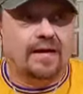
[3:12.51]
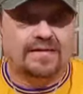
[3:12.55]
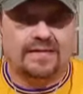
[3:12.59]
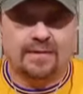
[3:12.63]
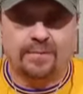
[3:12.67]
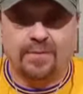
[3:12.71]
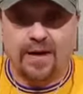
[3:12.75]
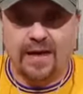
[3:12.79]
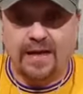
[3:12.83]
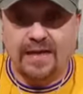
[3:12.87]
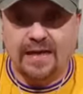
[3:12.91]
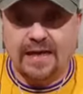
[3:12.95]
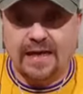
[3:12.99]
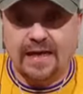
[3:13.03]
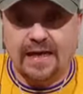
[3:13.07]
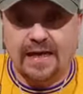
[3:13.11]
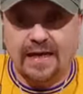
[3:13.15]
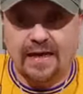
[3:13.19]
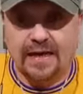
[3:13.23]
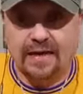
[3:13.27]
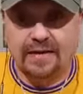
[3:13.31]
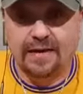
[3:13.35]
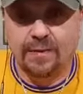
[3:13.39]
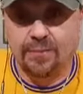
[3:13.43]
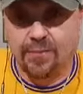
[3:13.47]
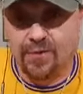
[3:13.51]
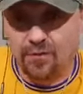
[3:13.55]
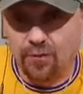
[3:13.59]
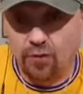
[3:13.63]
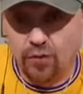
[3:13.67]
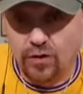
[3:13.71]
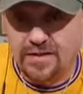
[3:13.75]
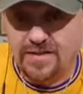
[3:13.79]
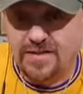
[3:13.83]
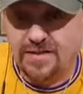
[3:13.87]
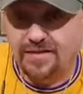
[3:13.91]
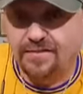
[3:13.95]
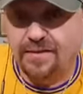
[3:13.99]
собрание
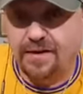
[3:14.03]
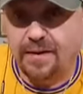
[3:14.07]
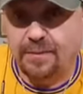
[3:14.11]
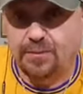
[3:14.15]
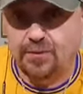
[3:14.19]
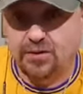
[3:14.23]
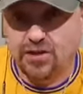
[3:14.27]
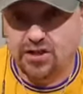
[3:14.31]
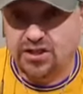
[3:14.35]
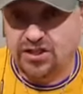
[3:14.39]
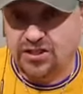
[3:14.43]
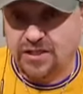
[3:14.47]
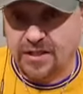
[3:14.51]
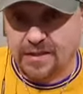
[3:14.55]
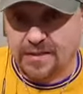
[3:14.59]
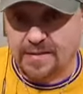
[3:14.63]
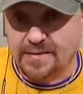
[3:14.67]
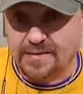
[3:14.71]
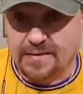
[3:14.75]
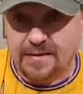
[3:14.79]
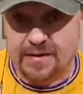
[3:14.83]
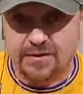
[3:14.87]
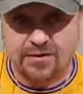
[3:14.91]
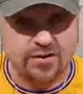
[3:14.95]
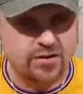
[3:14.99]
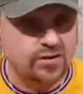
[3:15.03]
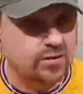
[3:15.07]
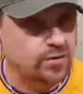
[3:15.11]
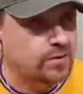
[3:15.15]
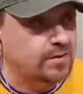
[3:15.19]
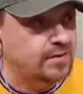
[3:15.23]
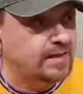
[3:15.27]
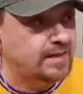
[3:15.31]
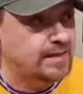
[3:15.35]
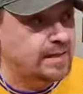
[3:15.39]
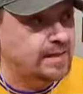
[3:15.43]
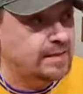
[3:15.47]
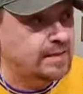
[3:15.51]
добровольцев, потому что 14 число
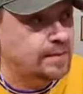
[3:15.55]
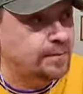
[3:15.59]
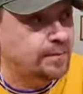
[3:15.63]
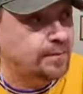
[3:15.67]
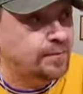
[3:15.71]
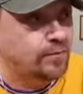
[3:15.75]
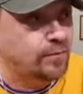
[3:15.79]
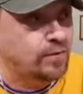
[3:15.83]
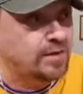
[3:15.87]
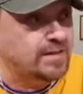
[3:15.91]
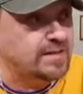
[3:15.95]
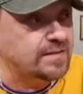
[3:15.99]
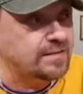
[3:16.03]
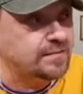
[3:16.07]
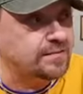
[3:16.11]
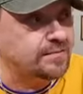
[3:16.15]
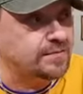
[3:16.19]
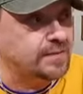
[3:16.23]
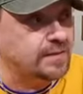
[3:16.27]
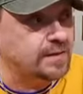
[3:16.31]
это день добровольцев.